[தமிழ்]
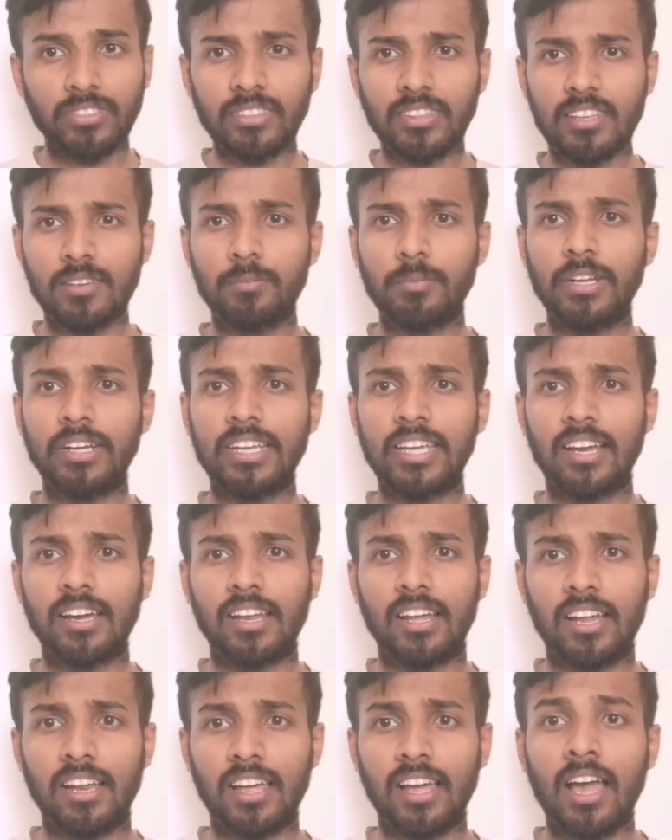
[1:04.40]
இந்த
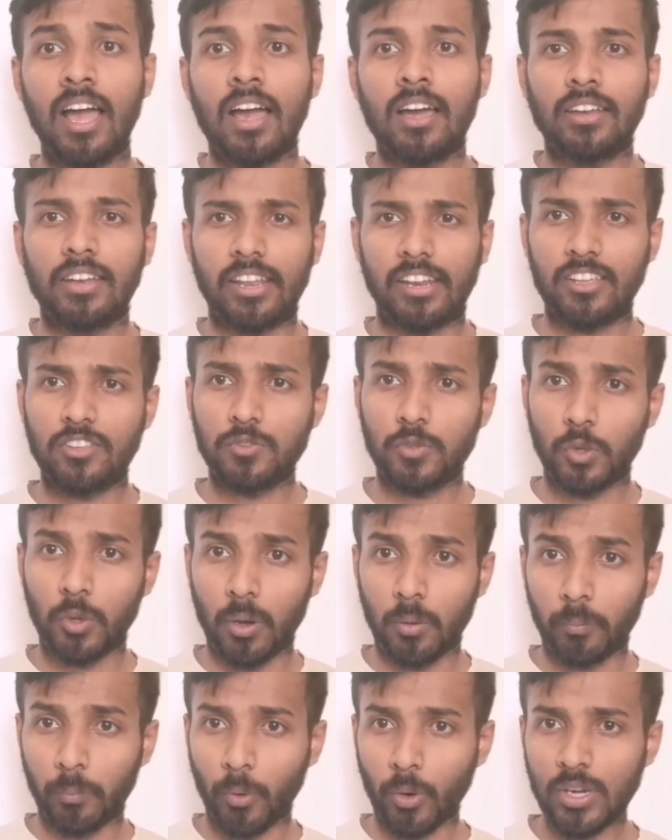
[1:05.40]
மீடியானால்
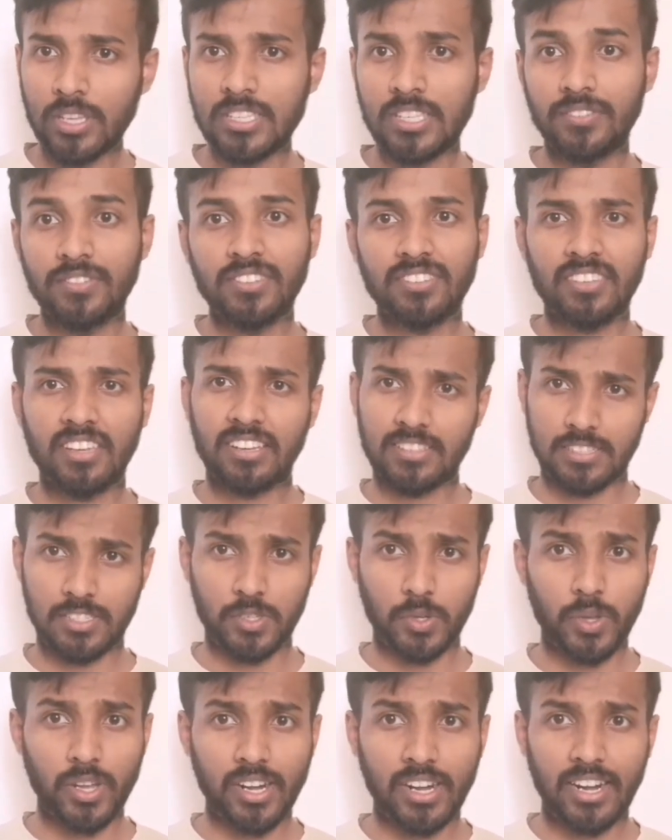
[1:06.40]
நிறைய போலீஸ்
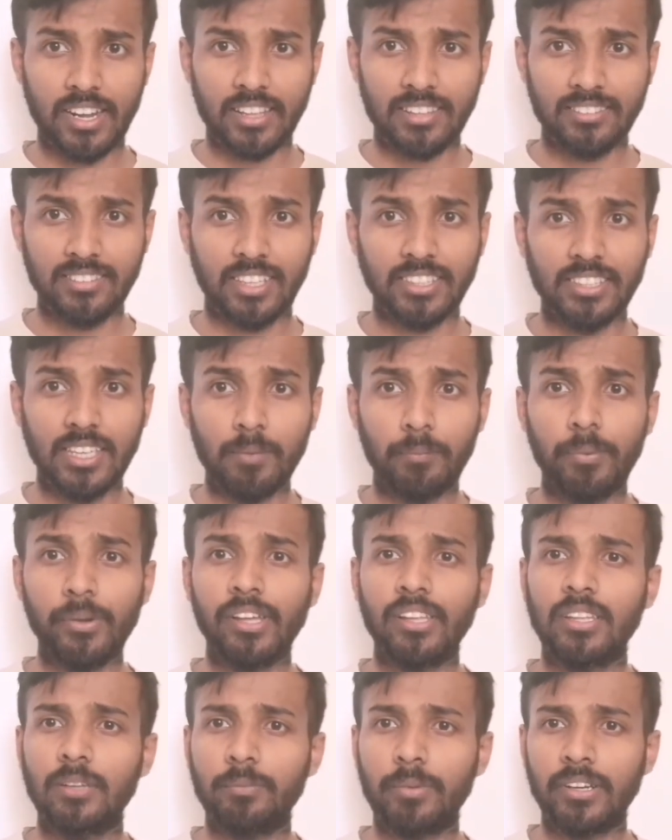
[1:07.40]
இன்வெஸ்டிகேஷன் வேறு நடந்துச்சு அது எப்படி
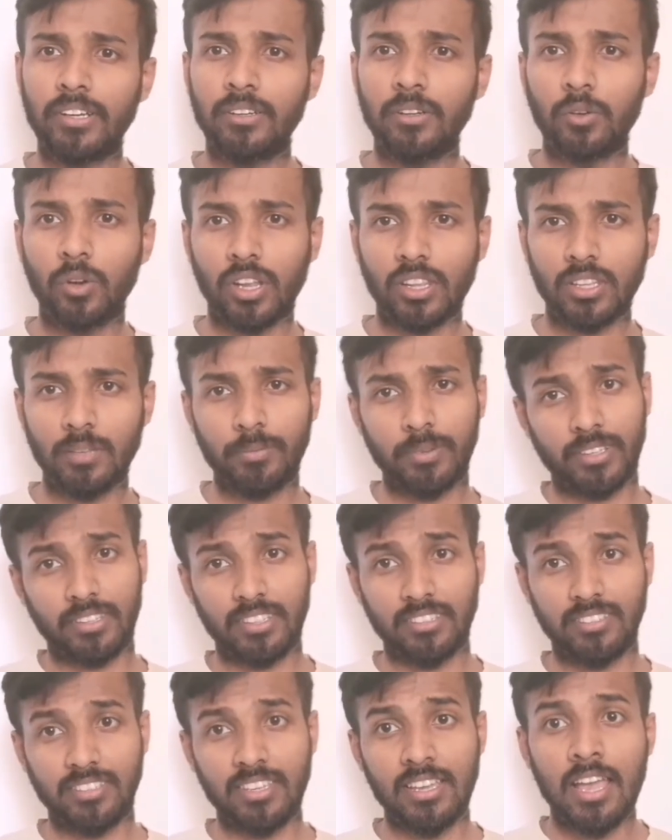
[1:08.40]
அந்த பெண்ணு குழந்தை
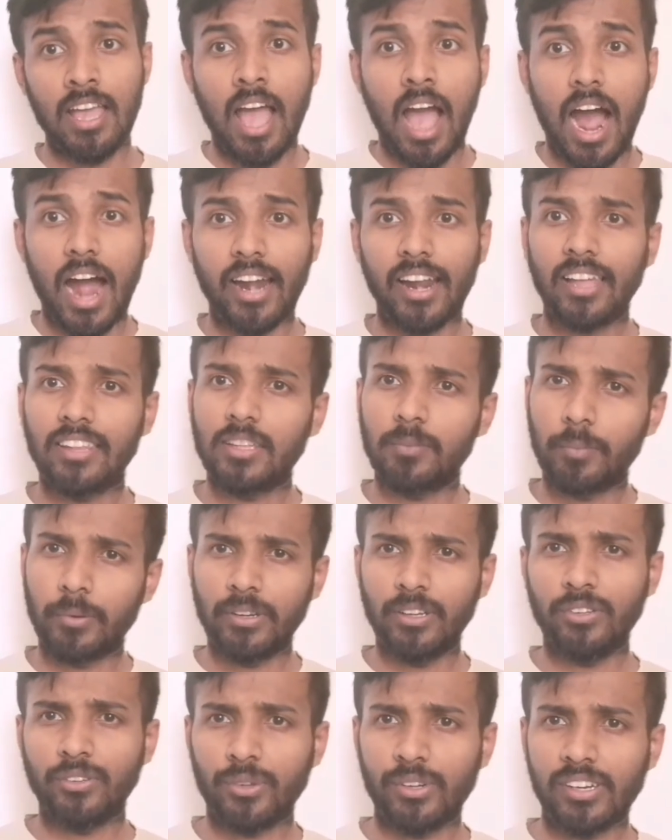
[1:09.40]
பிறத்துச்சு ஆனால் அந்த
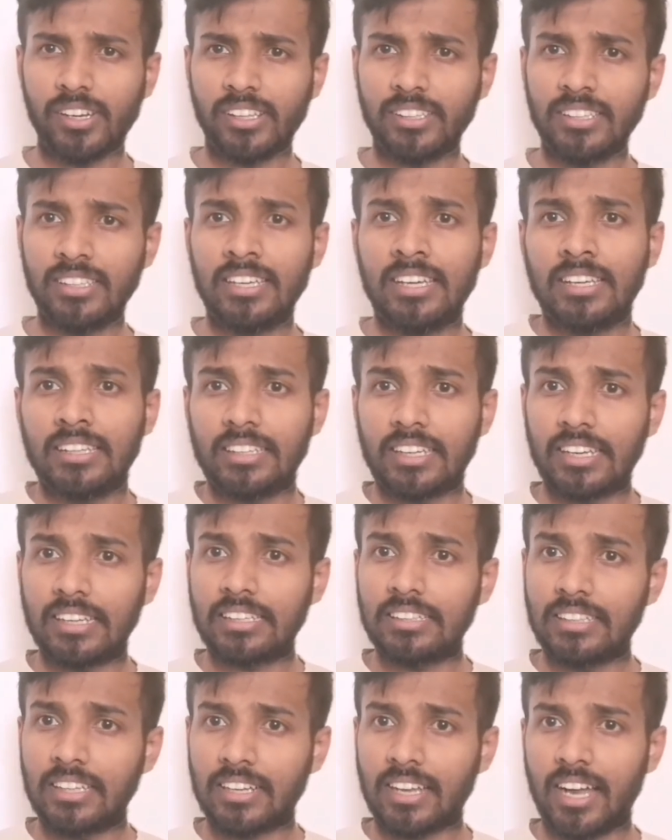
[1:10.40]
பெண்ணு சொல்கிறது
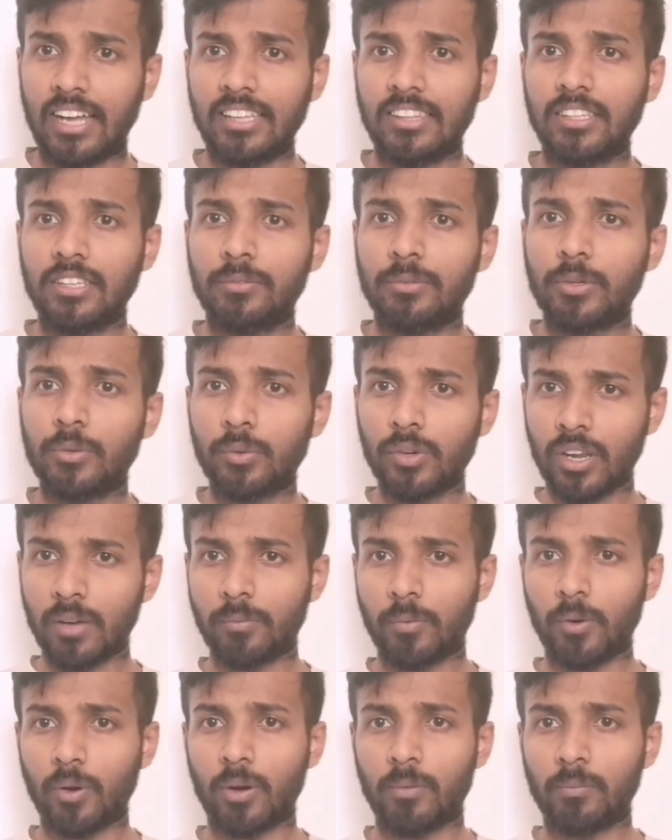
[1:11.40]
எனக்கு இந்த காற்று இப்படி உள்ளே
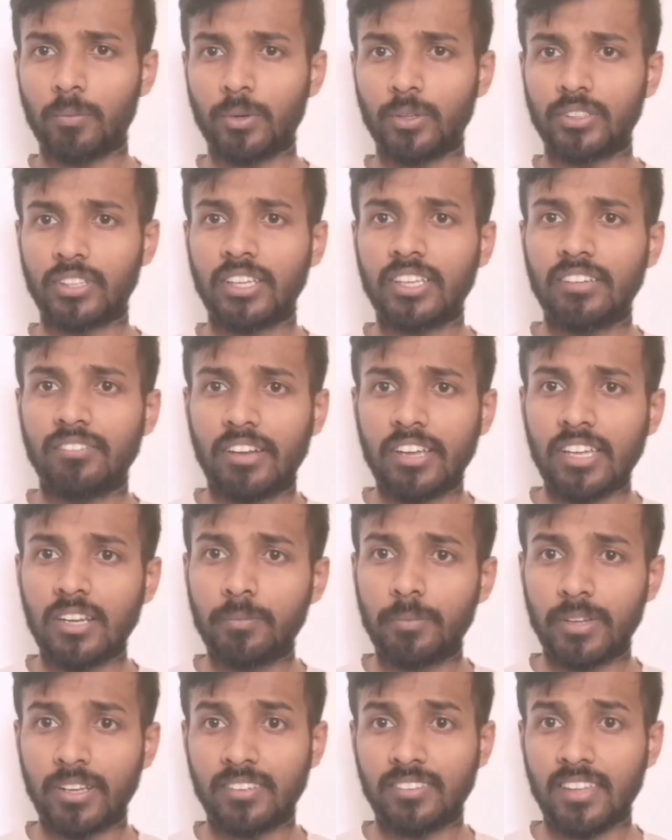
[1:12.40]
போகும்போது தான் என் வயிறு
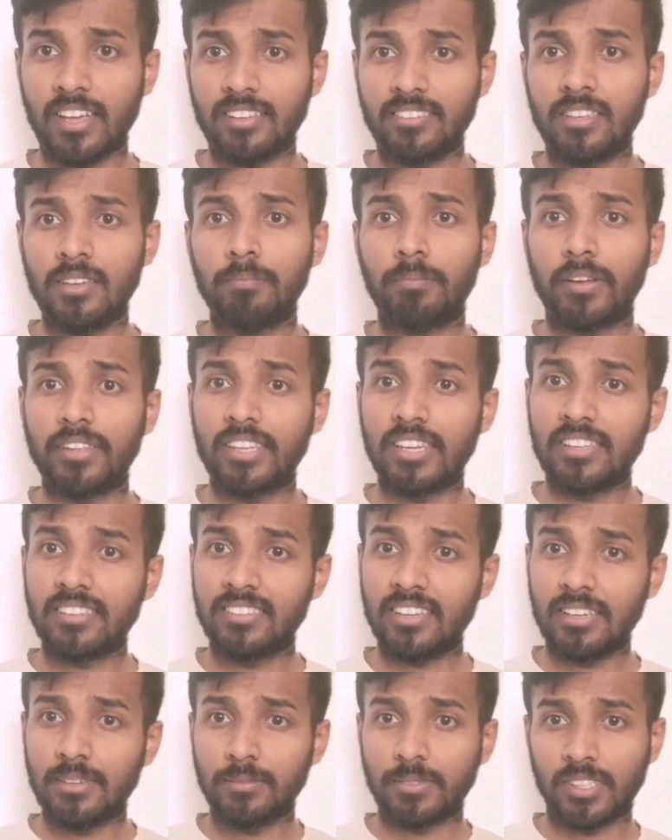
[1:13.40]
பெருசாச்சு
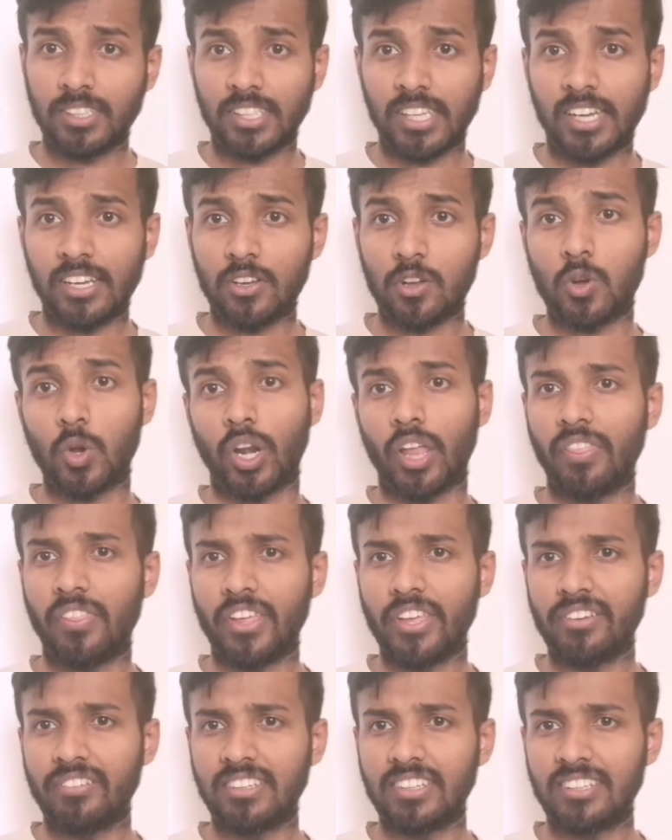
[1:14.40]
பதினஞ்சு நிமிஷத்தில் எனக்கு
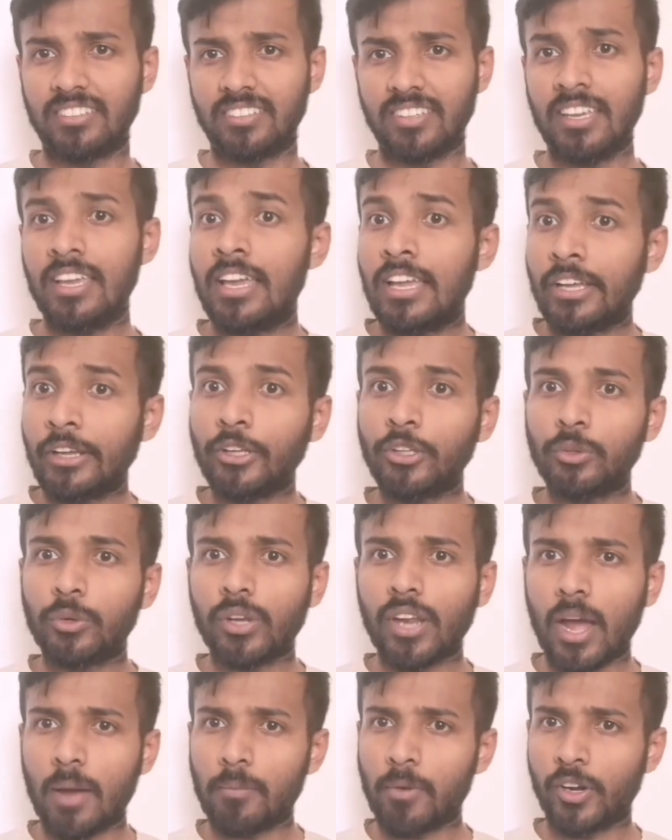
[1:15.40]
குழந்தையும் வந்துச்சு இது
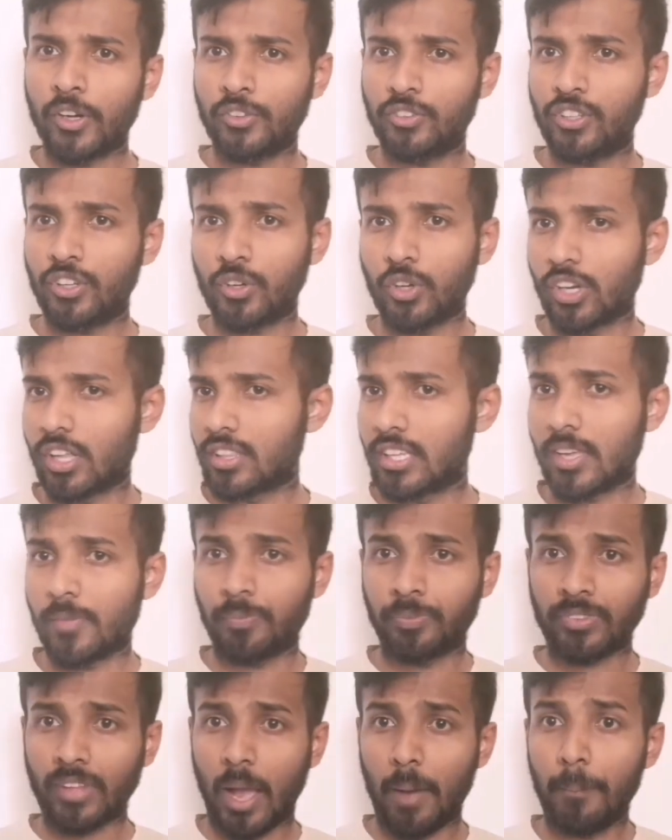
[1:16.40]
ஒரு அமானுஷ குழந்தை
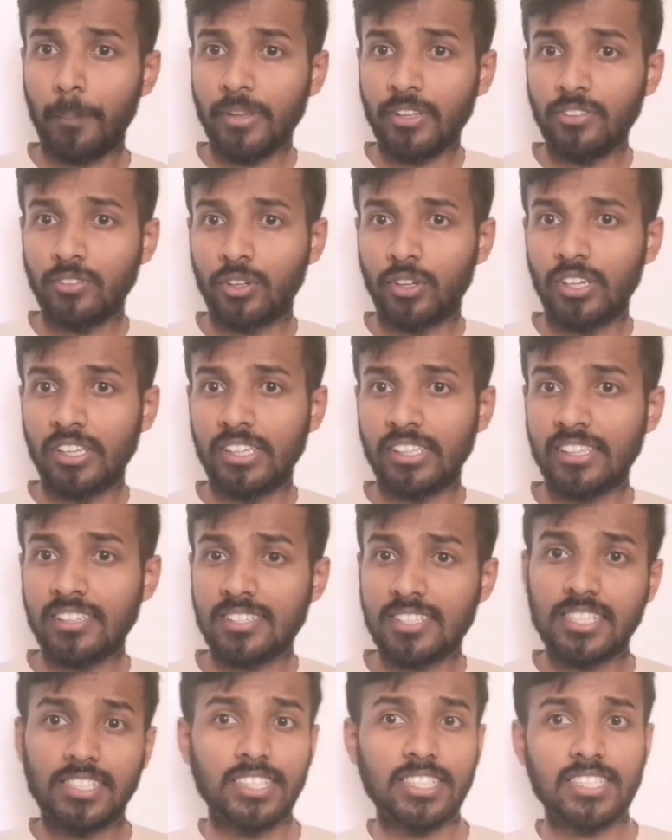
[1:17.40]
அப்படின்னு சொல்லிட்டு
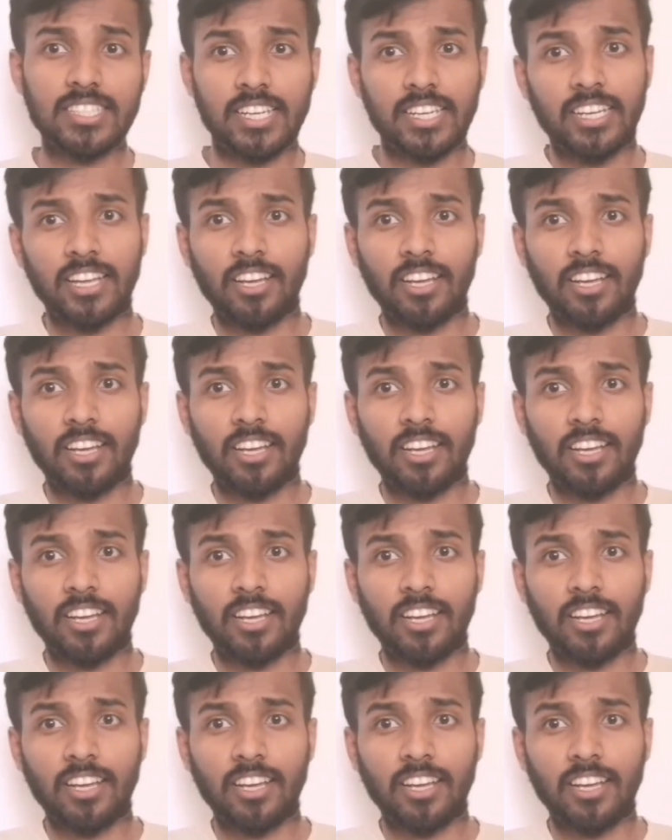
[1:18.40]
சிட்டி